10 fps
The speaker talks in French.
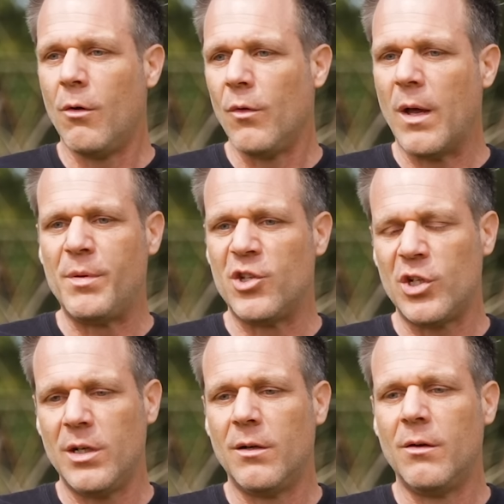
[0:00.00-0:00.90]
On a
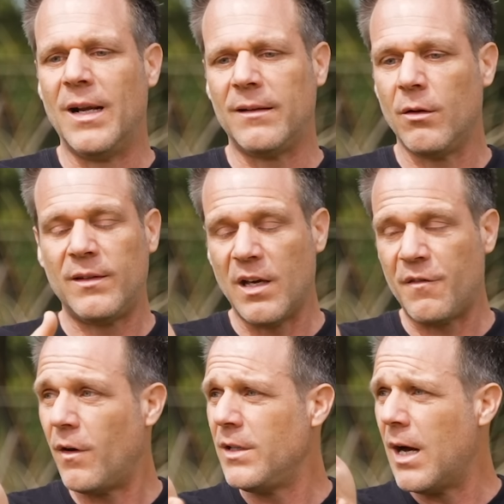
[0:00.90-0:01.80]
piégé euh, la
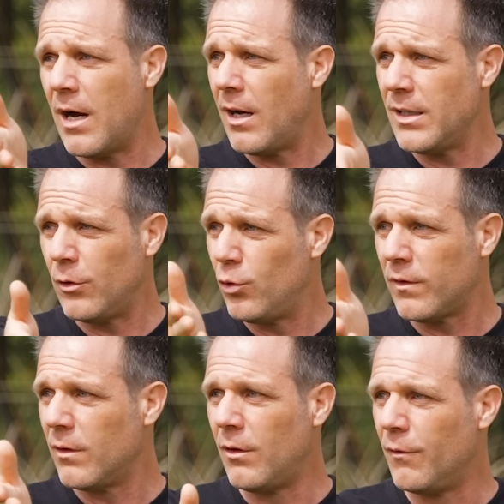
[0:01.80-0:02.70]
TF1 il y, a,
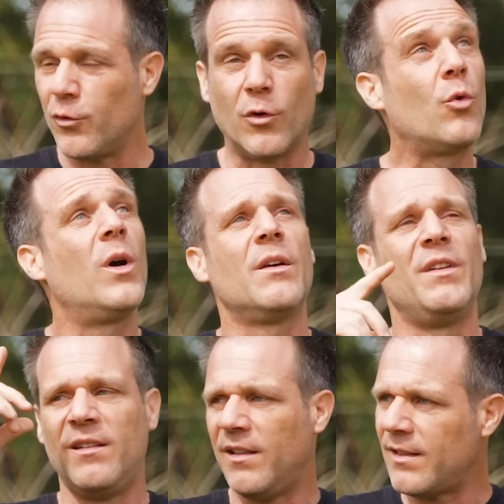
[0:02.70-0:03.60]
deux ans en faisant croire qu'il y
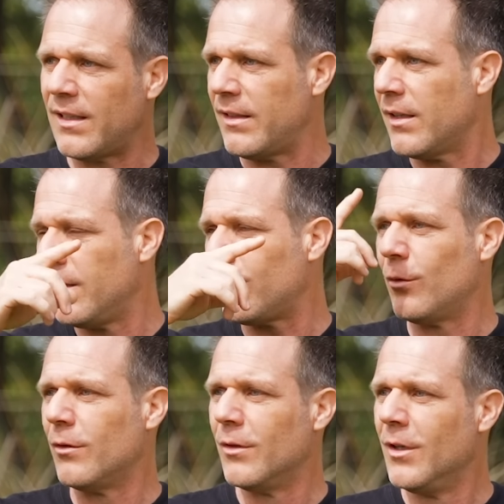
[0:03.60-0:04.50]
avait des extraterrestres
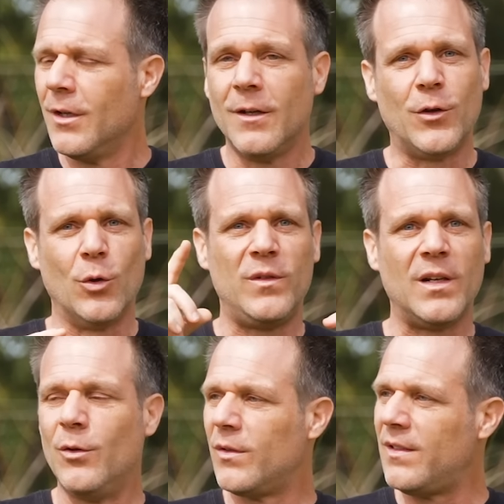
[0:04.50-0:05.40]
euh, dans le
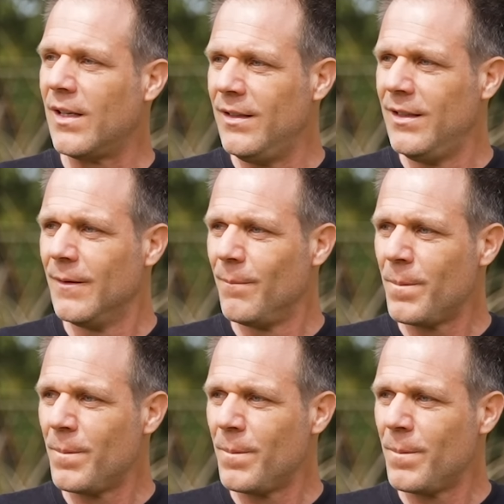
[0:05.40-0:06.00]
ciel d'Occitanie.